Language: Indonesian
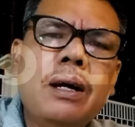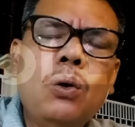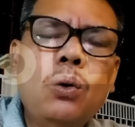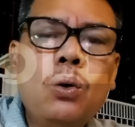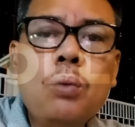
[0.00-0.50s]

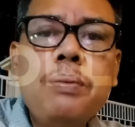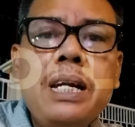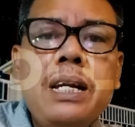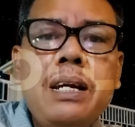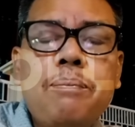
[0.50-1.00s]
hukum
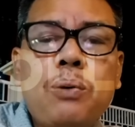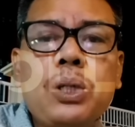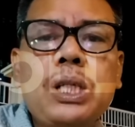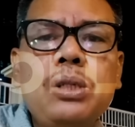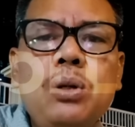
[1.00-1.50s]
ini,
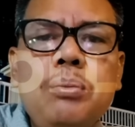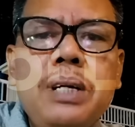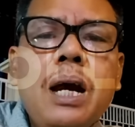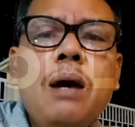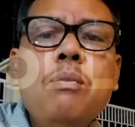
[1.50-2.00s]
proses hukum
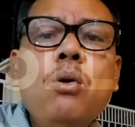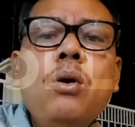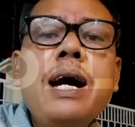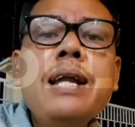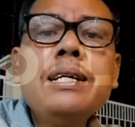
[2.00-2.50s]
ini,
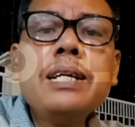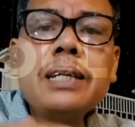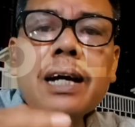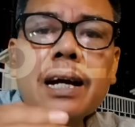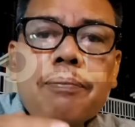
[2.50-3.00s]
bukan
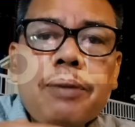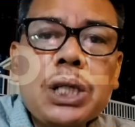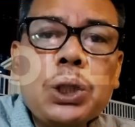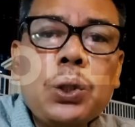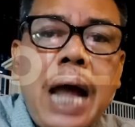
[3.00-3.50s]
secara
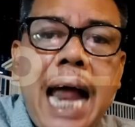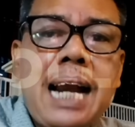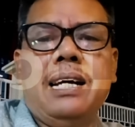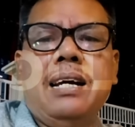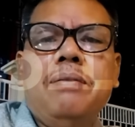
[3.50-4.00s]

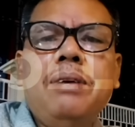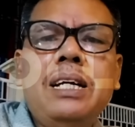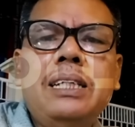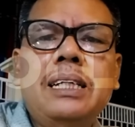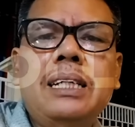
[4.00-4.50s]
personal
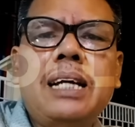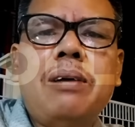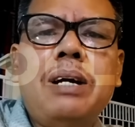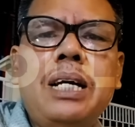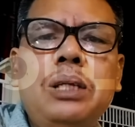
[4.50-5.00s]
bagi
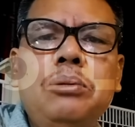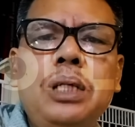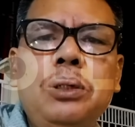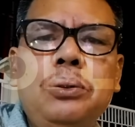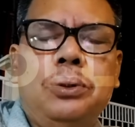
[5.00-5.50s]
Setiawan itu
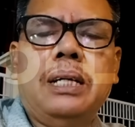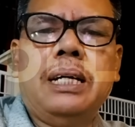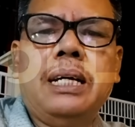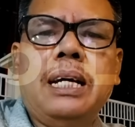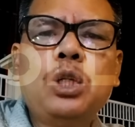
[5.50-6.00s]
didukung.
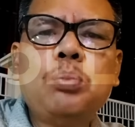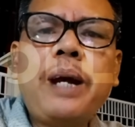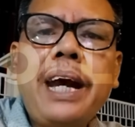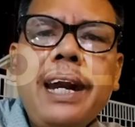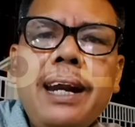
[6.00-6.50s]
Ya,
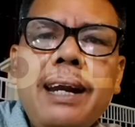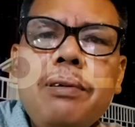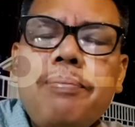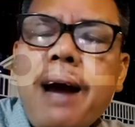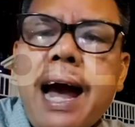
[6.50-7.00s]
supaya Anda
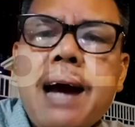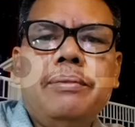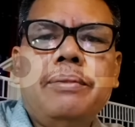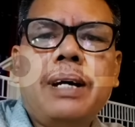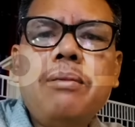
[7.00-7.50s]
lebih paham.
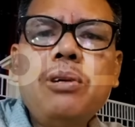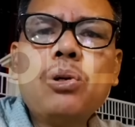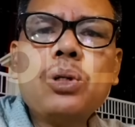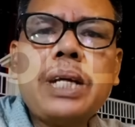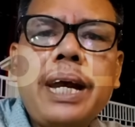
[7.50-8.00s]
Maka
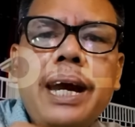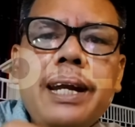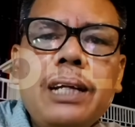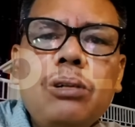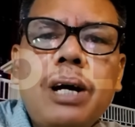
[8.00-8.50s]
menurut saya
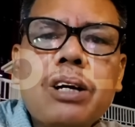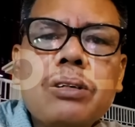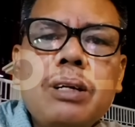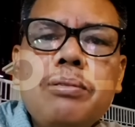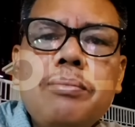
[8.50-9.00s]
Anda itu
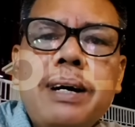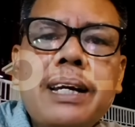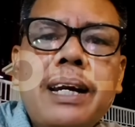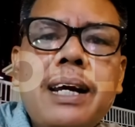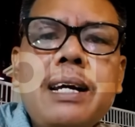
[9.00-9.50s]
harus lebih
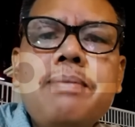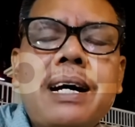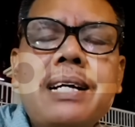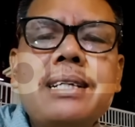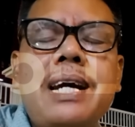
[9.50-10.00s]
banyak lagi
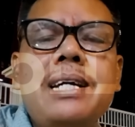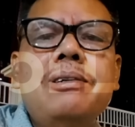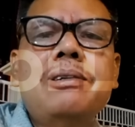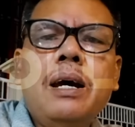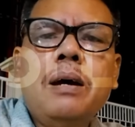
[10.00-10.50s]
makan
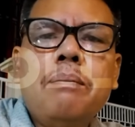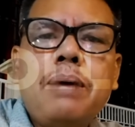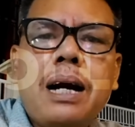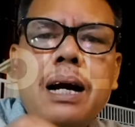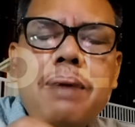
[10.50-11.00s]
sayur.
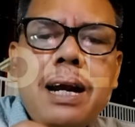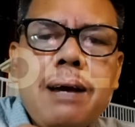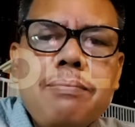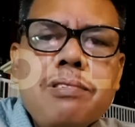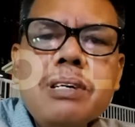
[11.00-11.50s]
Bagaimana
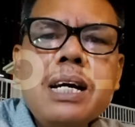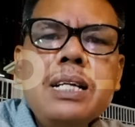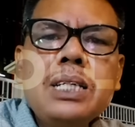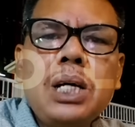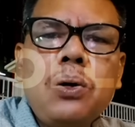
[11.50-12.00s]

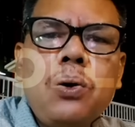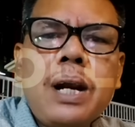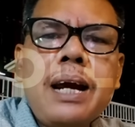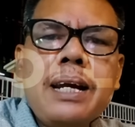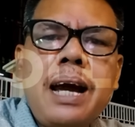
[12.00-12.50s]
mungkin
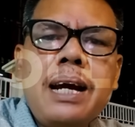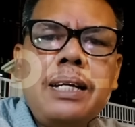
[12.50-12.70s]
seorang yang